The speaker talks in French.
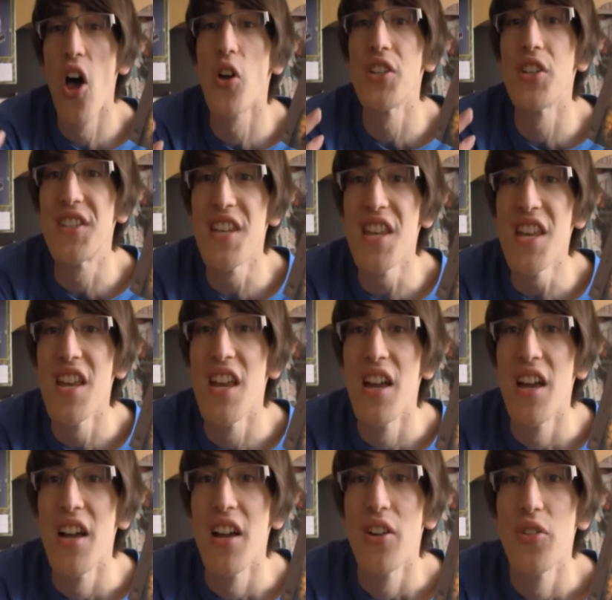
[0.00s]
ici
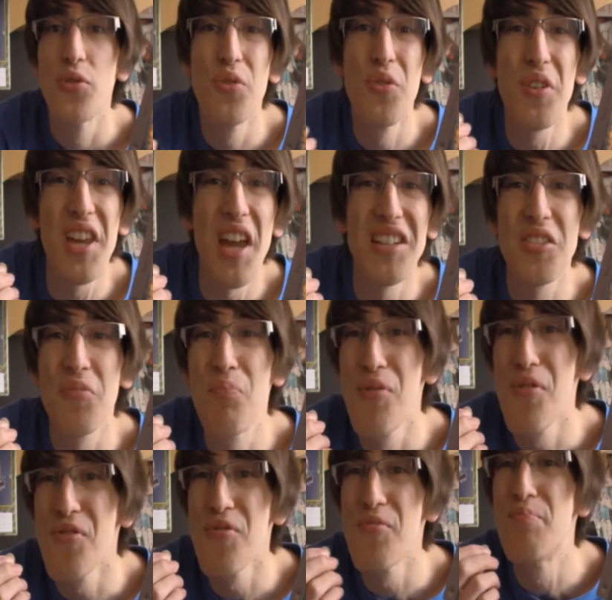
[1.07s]
d'une quête
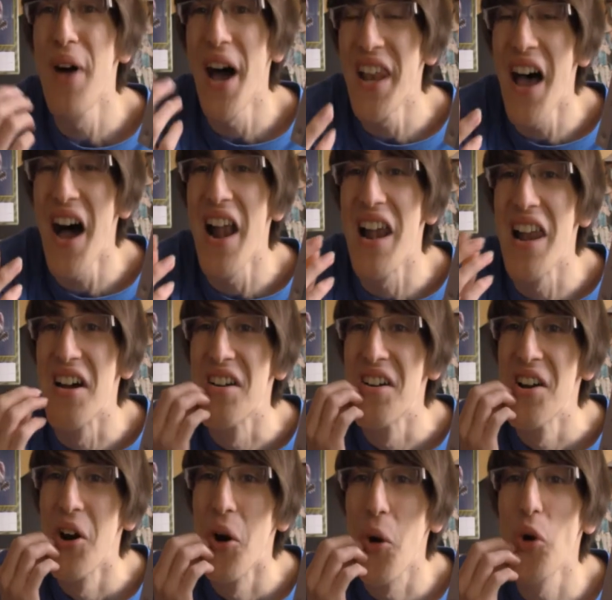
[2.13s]
plus banale,
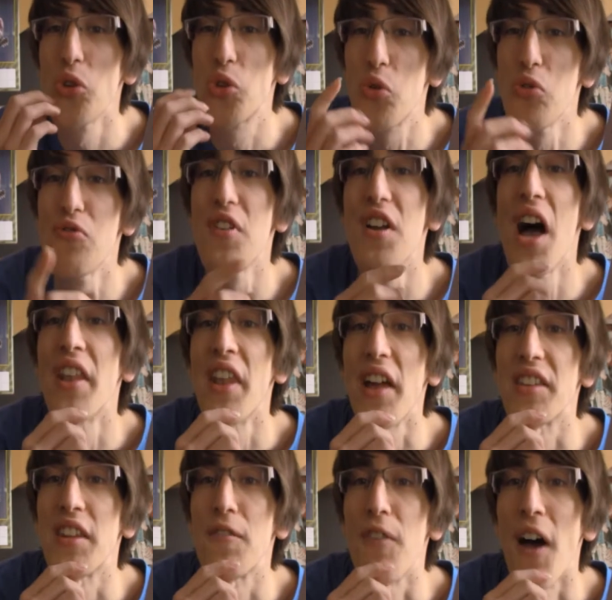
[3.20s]
retrouver un
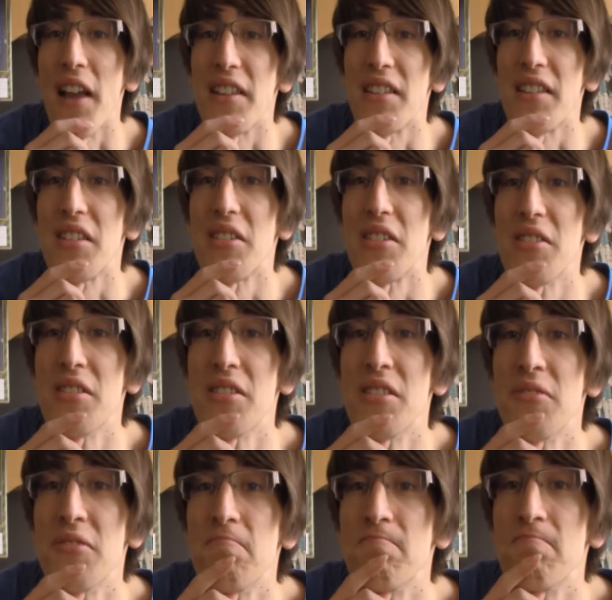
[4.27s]
artefact.
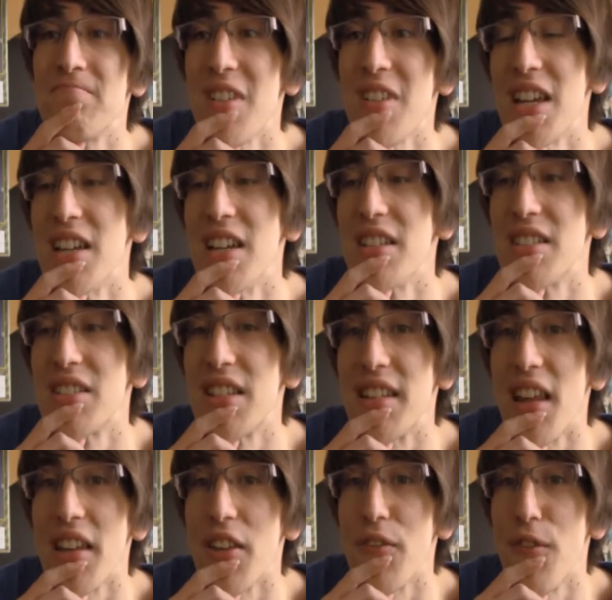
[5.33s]
Cet
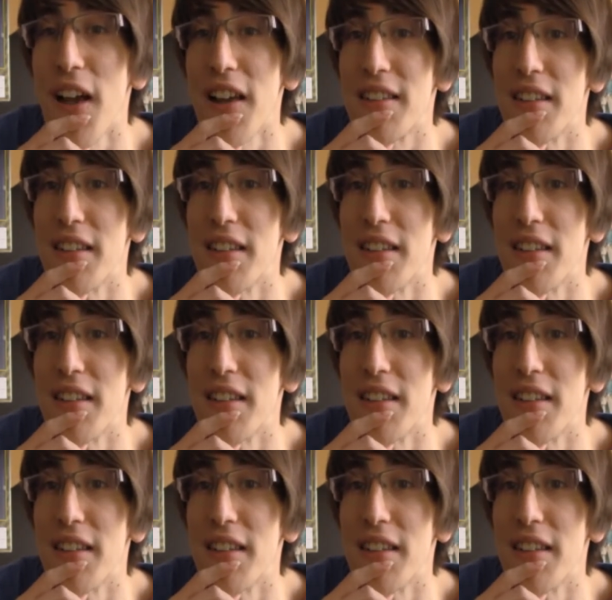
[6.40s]
artefact